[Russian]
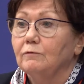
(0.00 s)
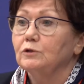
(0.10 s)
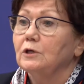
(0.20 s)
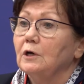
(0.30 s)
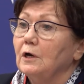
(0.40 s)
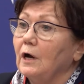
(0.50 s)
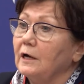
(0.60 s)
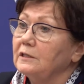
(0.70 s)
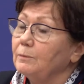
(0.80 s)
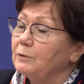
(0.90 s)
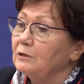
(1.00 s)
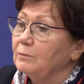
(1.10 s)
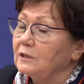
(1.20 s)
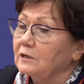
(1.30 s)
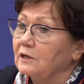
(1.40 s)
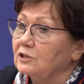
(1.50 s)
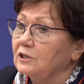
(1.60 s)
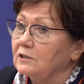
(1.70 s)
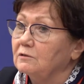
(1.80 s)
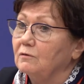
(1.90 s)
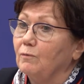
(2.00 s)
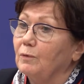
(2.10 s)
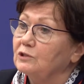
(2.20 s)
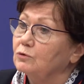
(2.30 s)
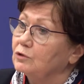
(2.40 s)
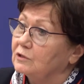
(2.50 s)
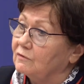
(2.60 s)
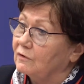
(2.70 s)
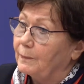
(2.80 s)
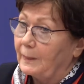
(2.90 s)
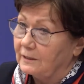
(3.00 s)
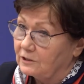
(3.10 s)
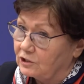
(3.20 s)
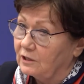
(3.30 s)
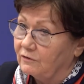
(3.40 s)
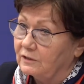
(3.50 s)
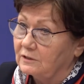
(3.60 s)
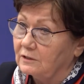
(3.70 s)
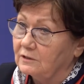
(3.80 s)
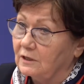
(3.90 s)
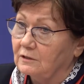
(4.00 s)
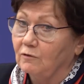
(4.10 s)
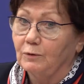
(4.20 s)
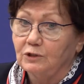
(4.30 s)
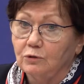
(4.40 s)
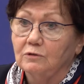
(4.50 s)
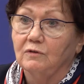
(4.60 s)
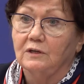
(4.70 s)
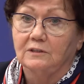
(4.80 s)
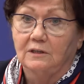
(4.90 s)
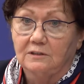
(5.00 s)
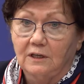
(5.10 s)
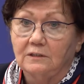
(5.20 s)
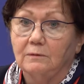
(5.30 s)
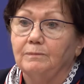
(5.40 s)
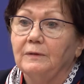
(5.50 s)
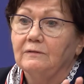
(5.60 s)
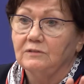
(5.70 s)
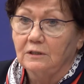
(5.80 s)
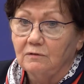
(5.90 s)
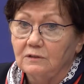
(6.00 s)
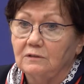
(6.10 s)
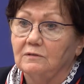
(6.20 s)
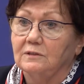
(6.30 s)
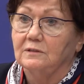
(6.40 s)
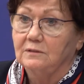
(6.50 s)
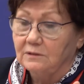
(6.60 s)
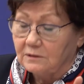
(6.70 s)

Вот она принимала гражданство в посольстве, она жила в Казахстане, в посольстве Казахстана в соответствии с